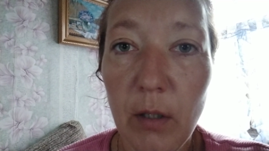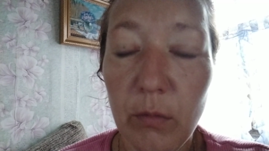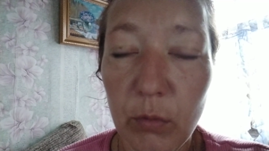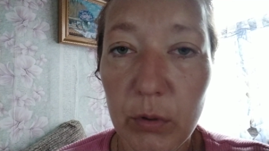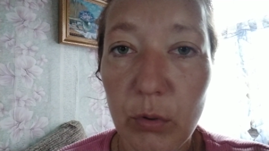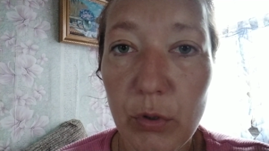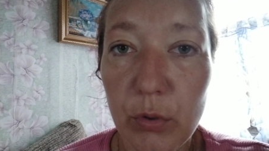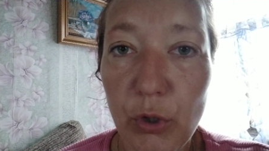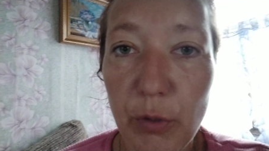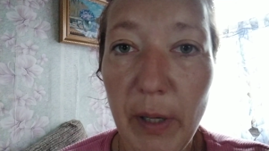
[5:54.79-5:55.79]
Вот, то
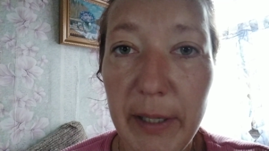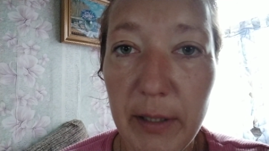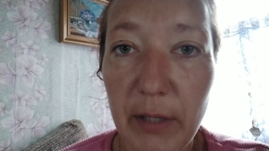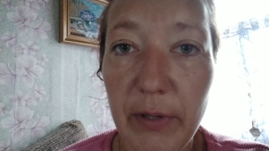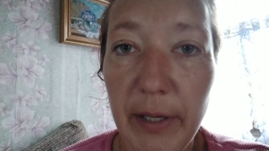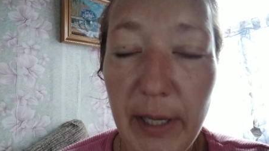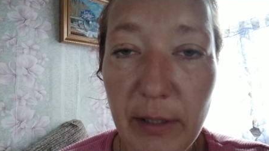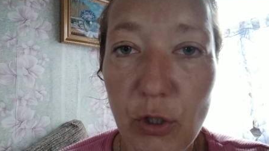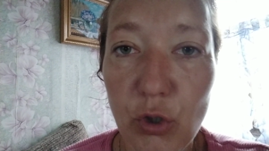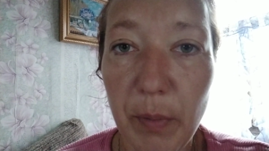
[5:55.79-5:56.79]
есть очень маленькая
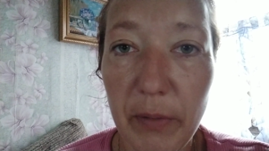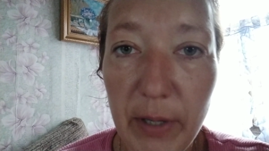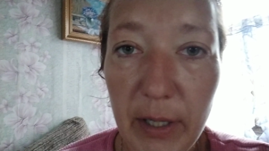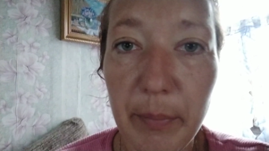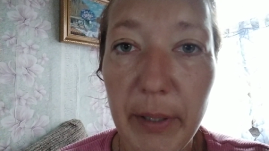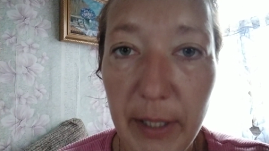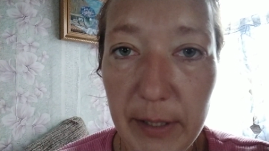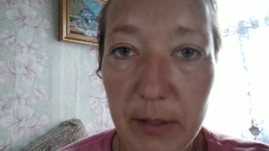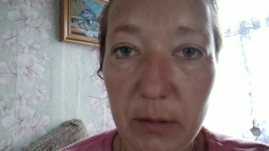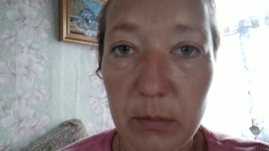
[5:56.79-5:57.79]
вероятность, что проверка
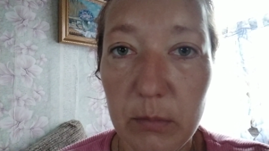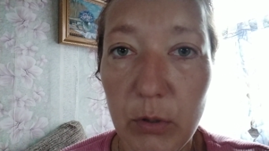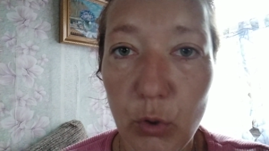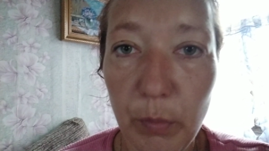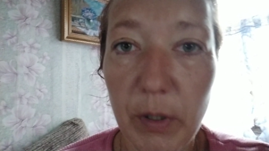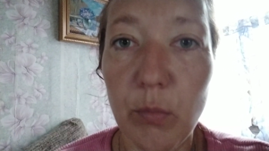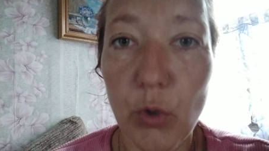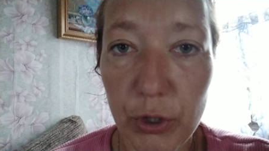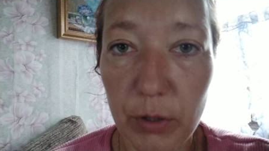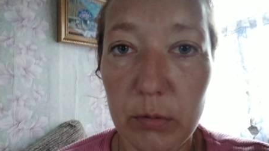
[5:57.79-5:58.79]
приедет. И домик
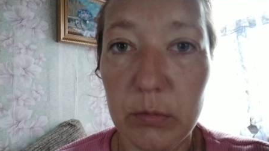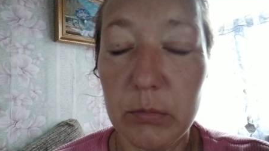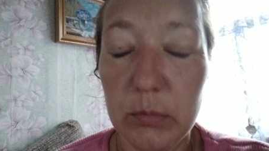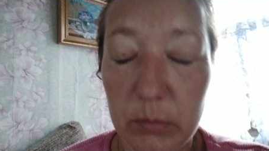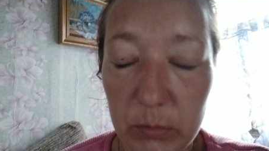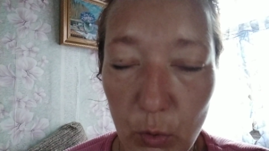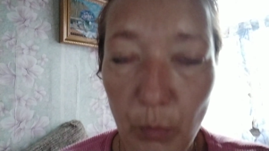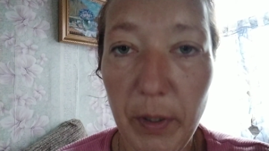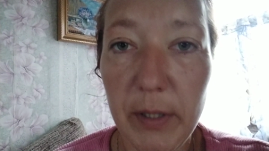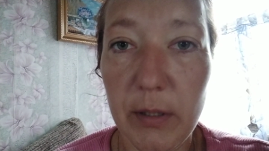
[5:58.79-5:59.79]
можно
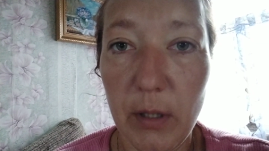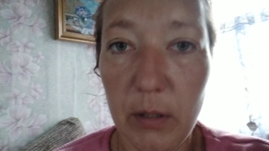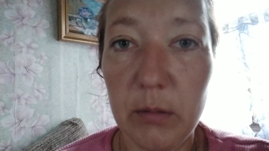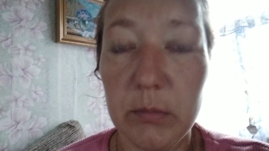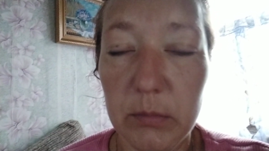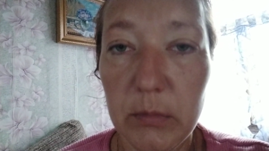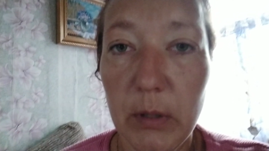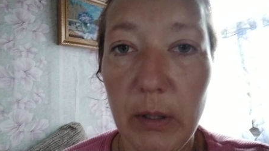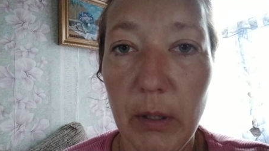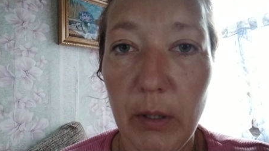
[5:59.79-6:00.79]
купить и,
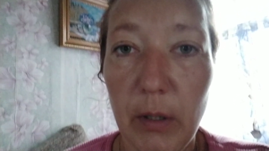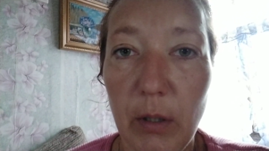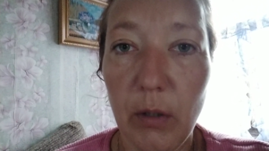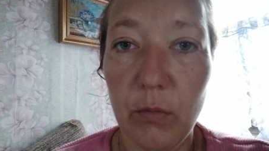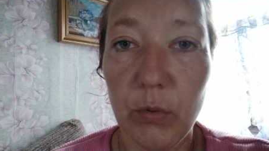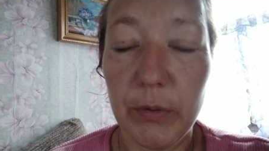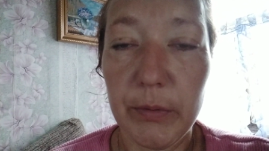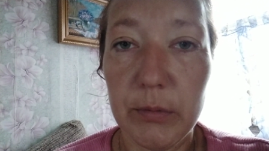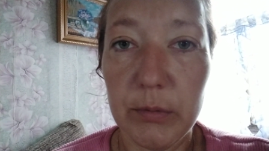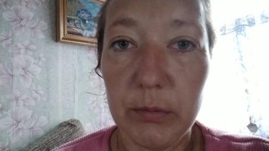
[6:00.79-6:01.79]
вот,
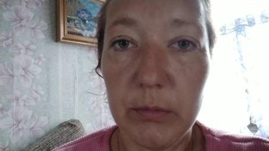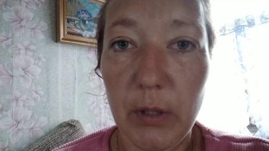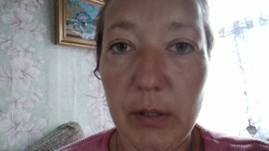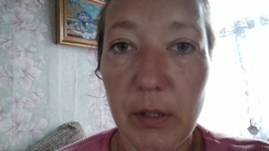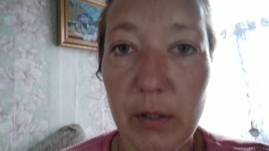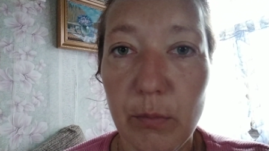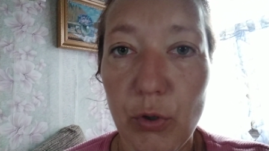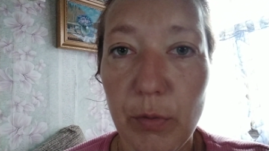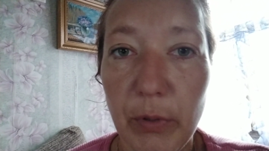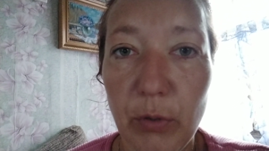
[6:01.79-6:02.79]
э, так сказать,
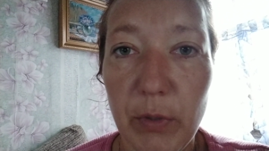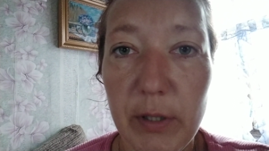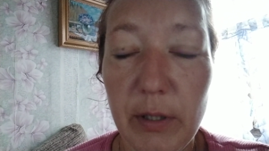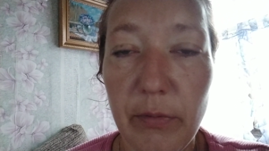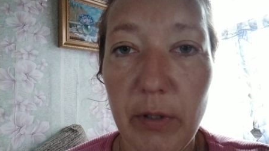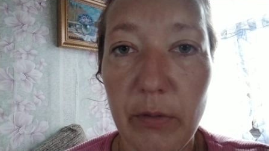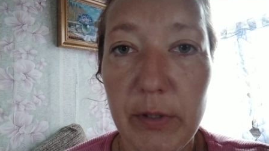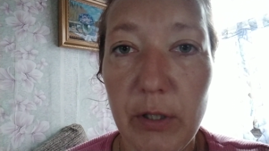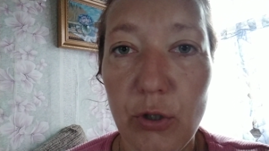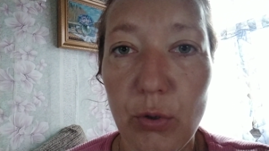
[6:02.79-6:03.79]
можно потом реставрировать или